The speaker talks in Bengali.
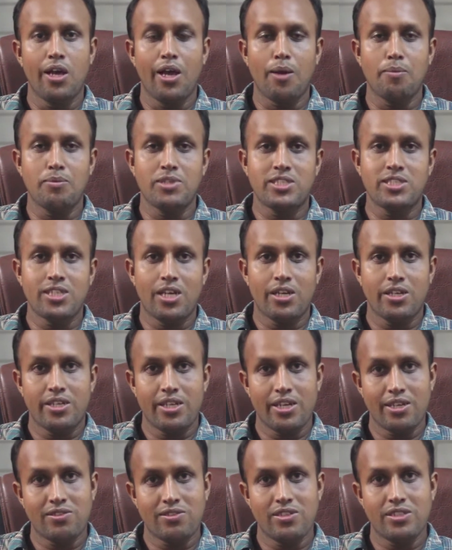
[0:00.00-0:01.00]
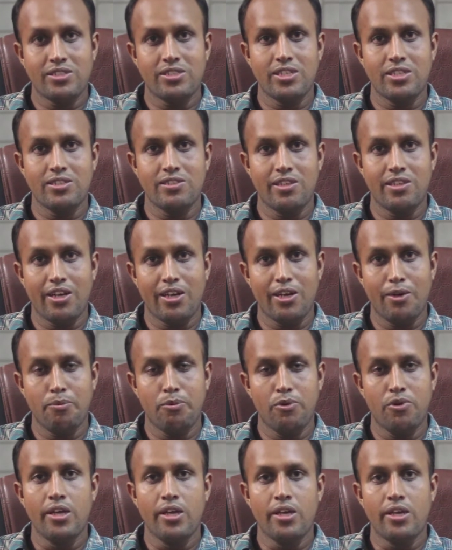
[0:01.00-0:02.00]
আমি চারটি এক্সারসাইজ দেখাবো
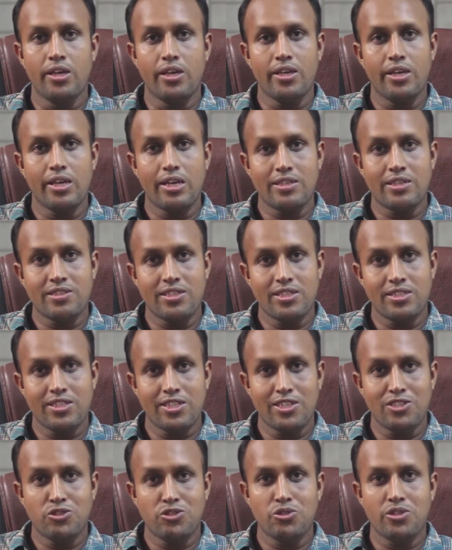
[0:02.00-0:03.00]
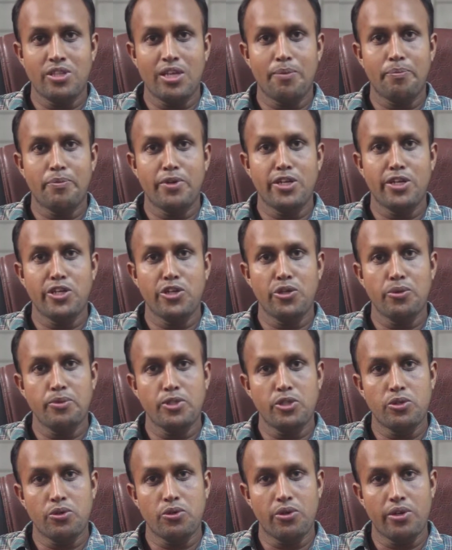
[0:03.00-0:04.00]
এই এক্সারসাইজ যদি আপনারা
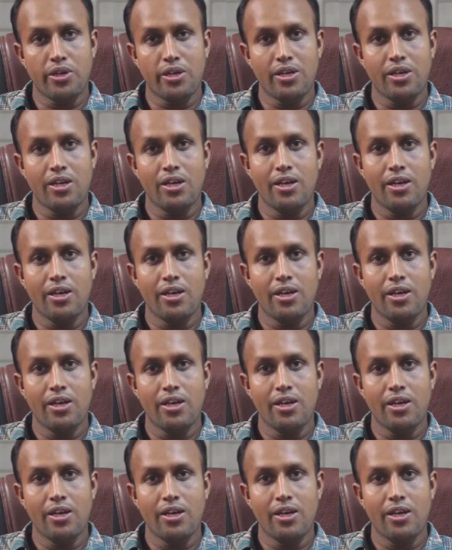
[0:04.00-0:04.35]
নিয়মিত করেন